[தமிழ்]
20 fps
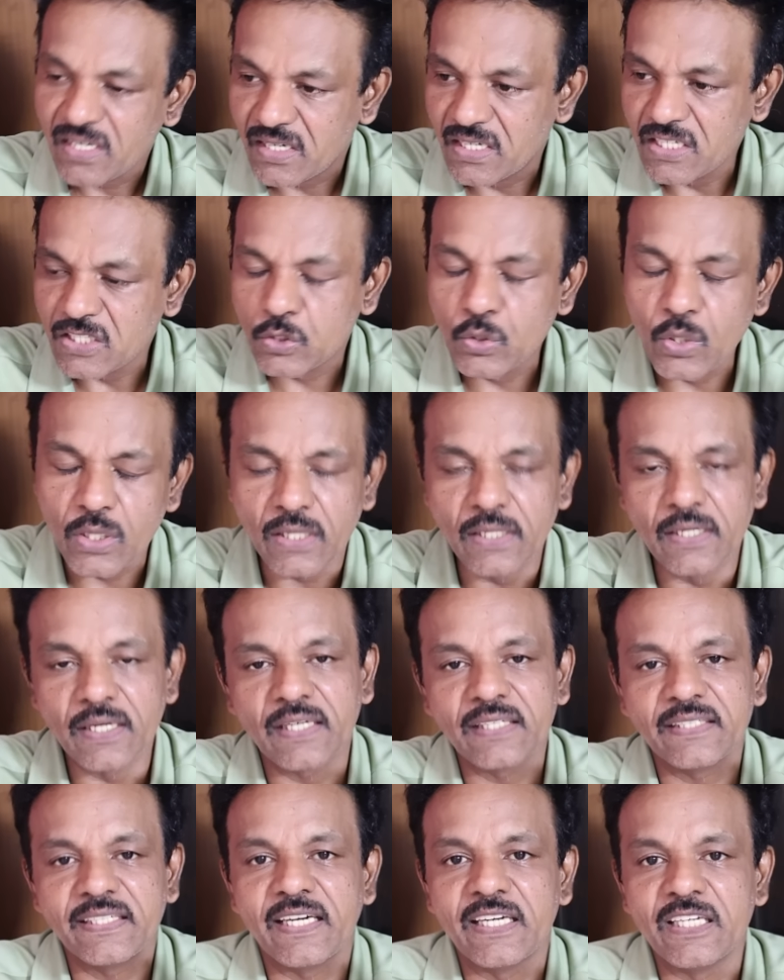கிறிஸ்துவர்கள்
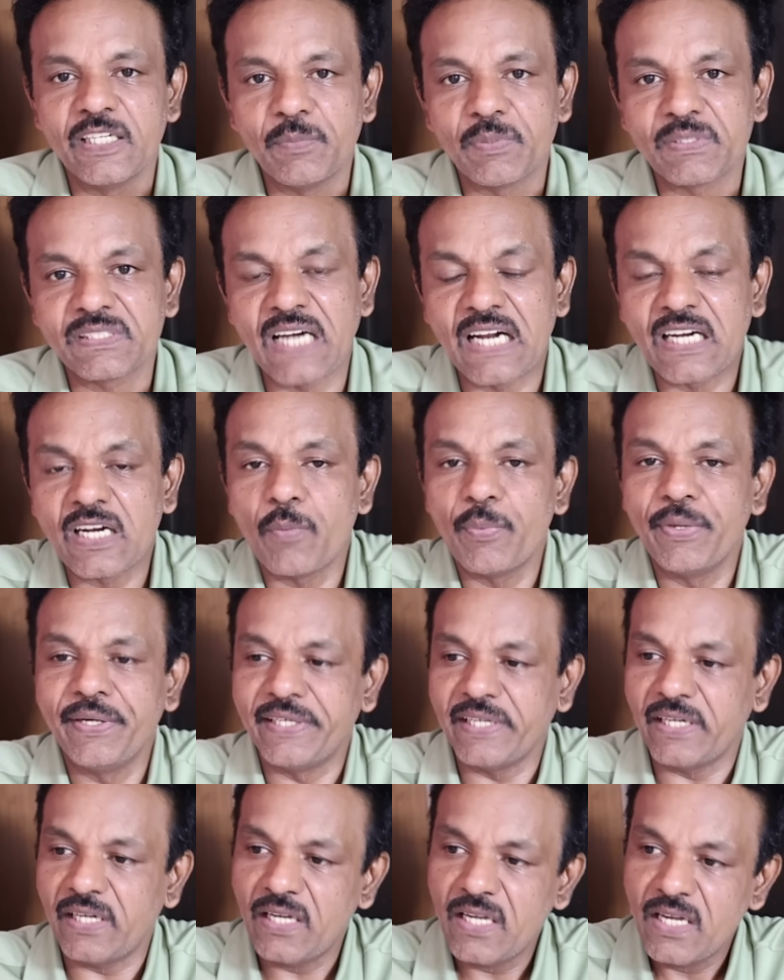இருக்கிறதே ரெண்டு பெர்சன்ட் அங்கே
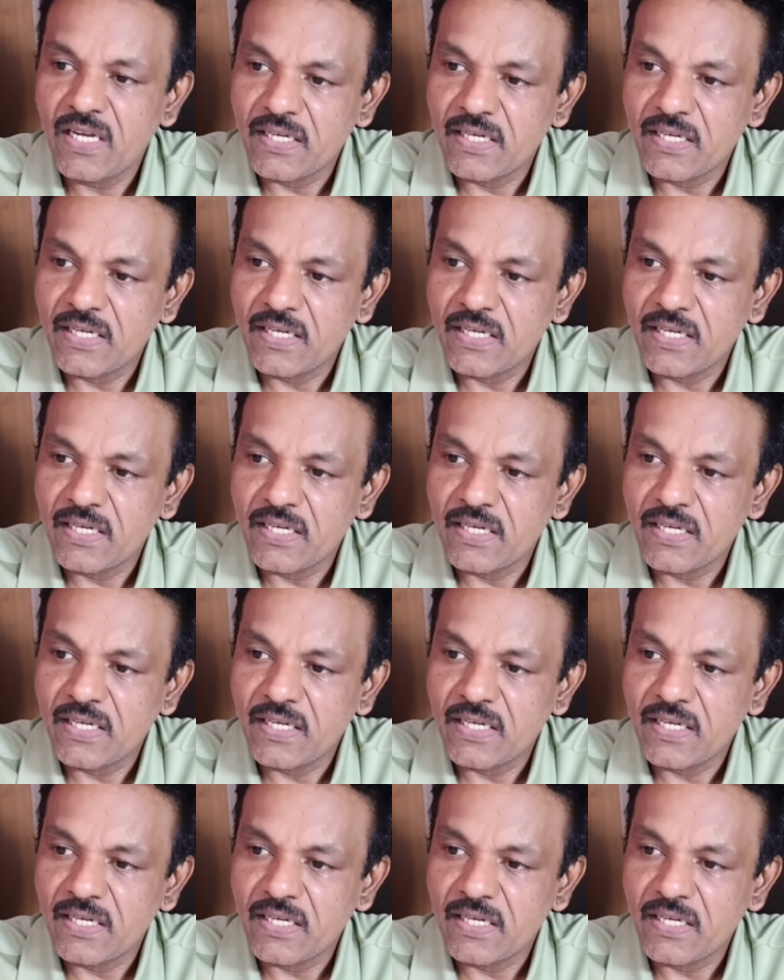போயிட்டு